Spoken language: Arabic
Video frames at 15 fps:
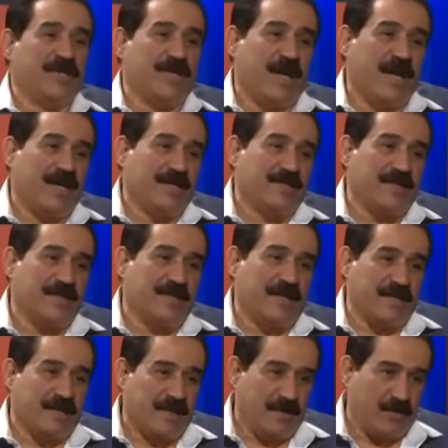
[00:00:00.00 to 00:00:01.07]
ايطاليا سنه
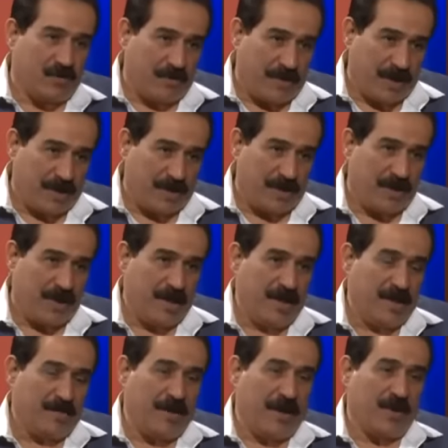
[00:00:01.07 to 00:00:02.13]
82 نعم
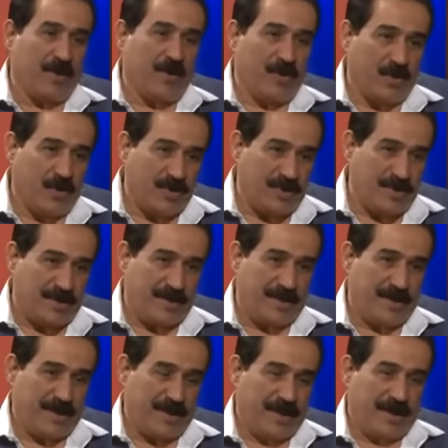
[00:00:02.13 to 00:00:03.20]
باولو روسي
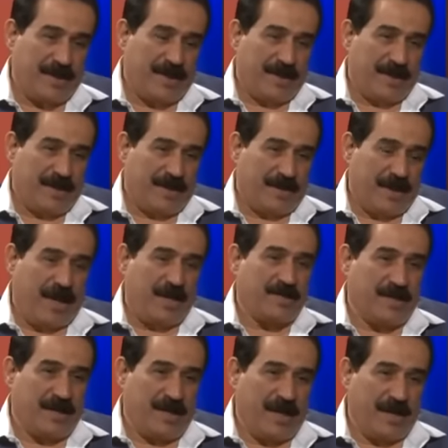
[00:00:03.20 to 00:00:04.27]
مه.
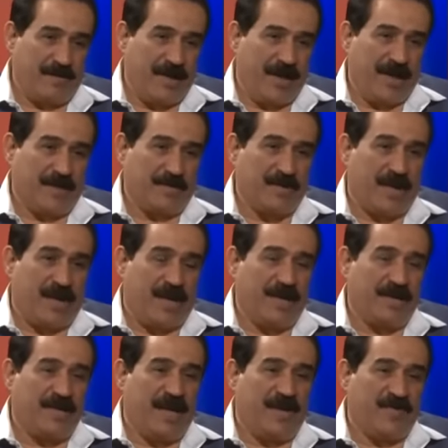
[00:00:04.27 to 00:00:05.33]
احسن لاعب بالعالم طلع
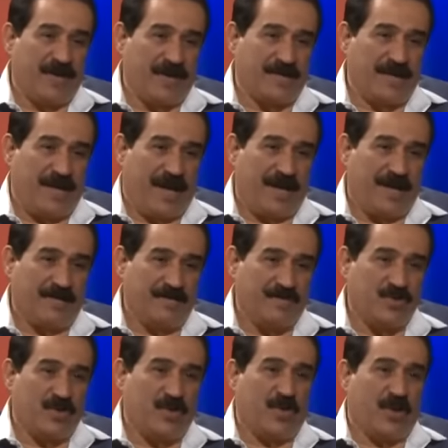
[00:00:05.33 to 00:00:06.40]
هداف كاس العالم
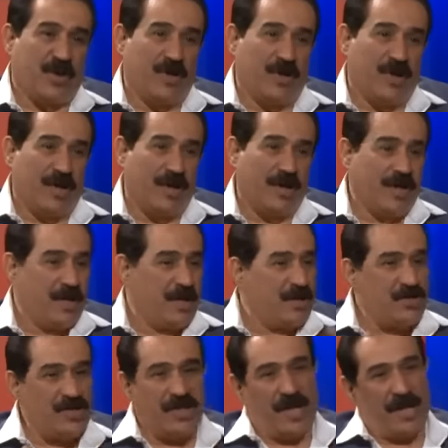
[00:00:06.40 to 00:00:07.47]
سالوه قالوا له
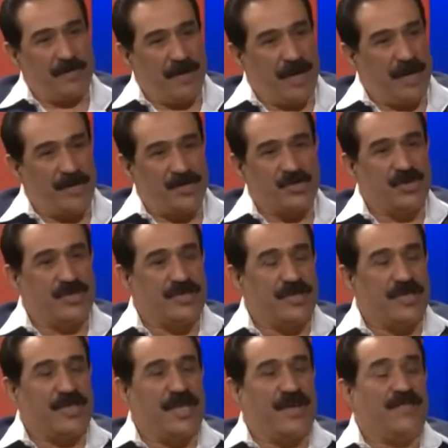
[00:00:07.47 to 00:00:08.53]
شنو هالمهاره شلون صرت
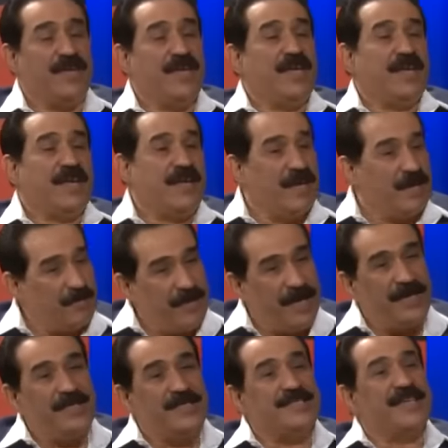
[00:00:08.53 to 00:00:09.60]
هداف؟ قال لهم
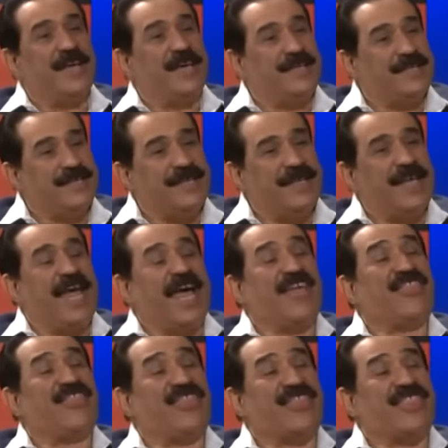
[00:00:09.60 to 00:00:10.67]
مهارتي زائد
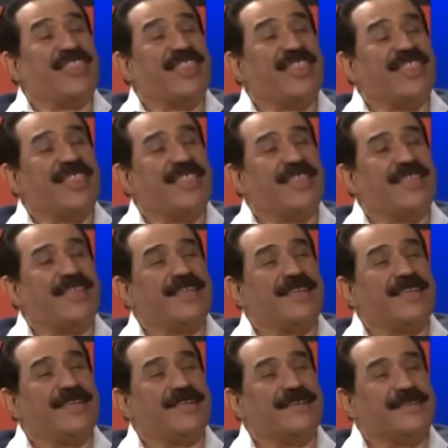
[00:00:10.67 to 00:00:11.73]
الحظ صح
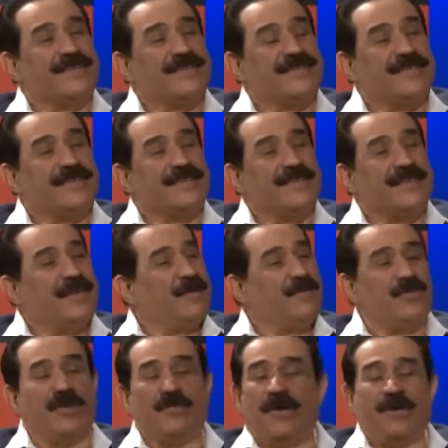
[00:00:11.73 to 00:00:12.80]

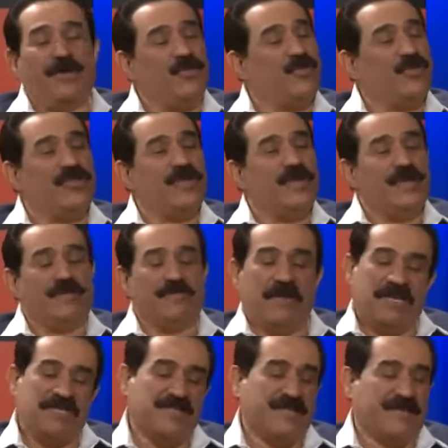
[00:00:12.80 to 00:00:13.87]
قالوا له لو محظوظ
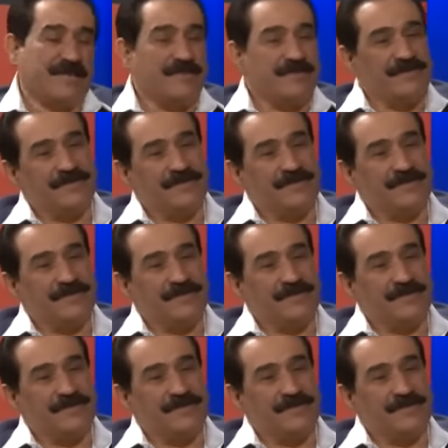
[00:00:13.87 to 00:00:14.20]
ما يصير إيه.